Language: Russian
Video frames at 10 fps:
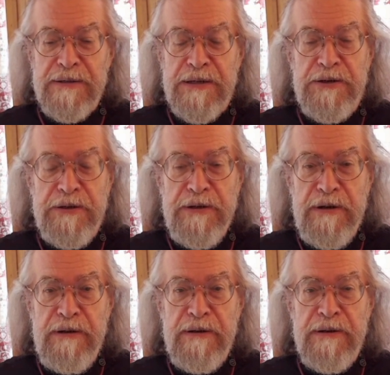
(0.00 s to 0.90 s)

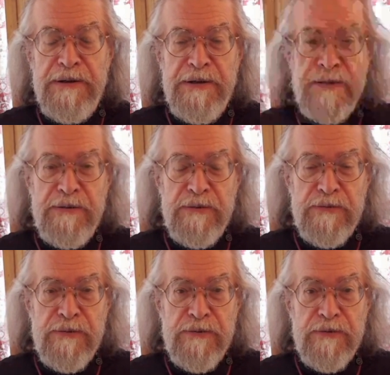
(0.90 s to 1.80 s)
сочинили легенду
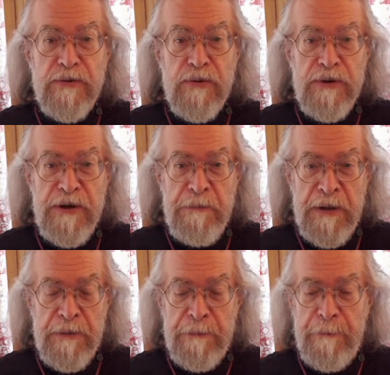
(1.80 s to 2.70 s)
о
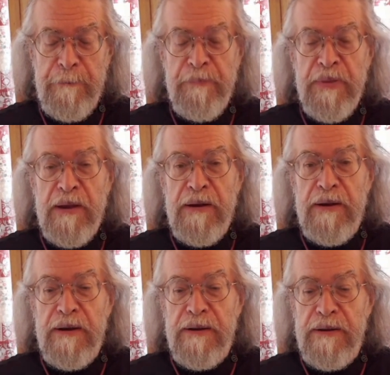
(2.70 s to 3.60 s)
големе –
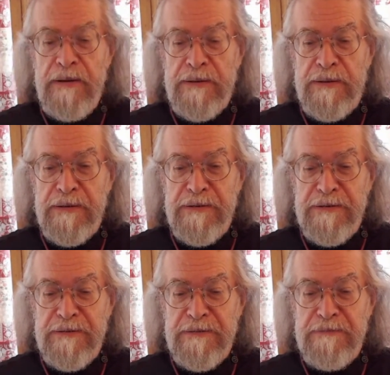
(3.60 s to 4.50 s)
это
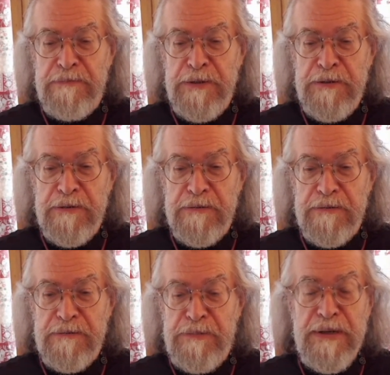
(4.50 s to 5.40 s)
был
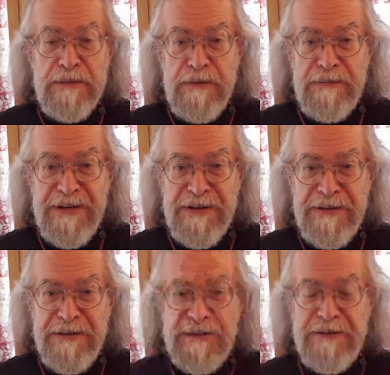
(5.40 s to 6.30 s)
первый
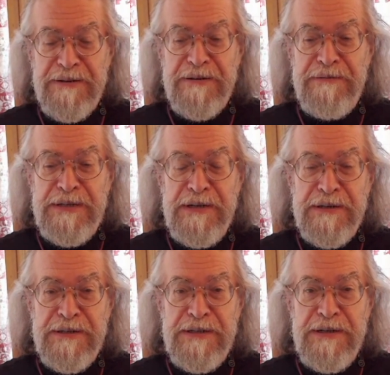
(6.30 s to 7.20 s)
вариант
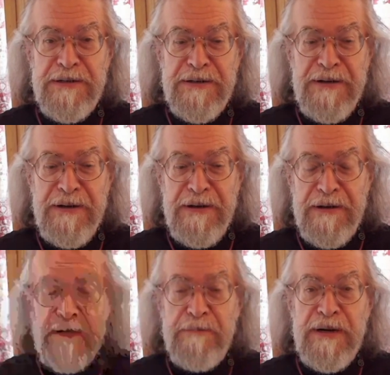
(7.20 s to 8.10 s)
всех тех
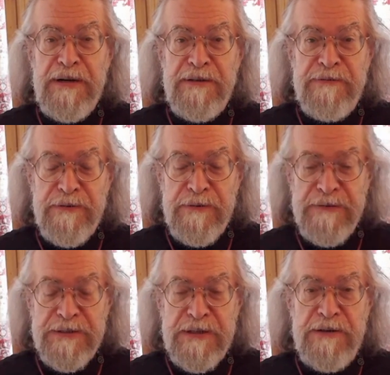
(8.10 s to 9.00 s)
романов о
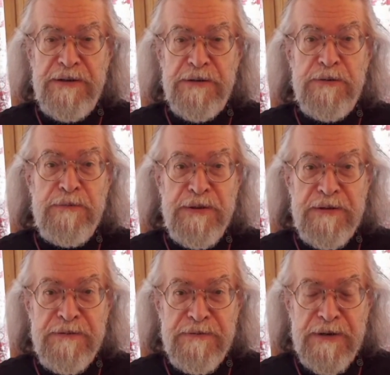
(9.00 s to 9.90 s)
восстании
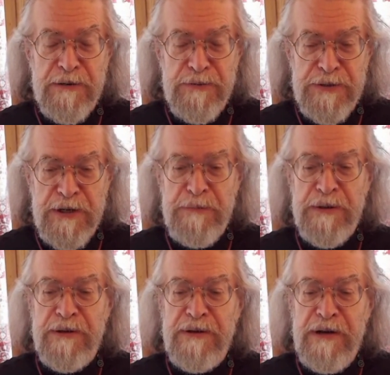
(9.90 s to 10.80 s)
роботов, как у
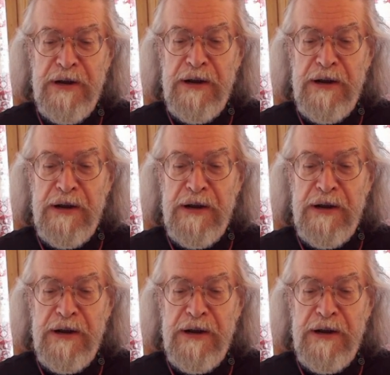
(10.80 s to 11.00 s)
Чапика,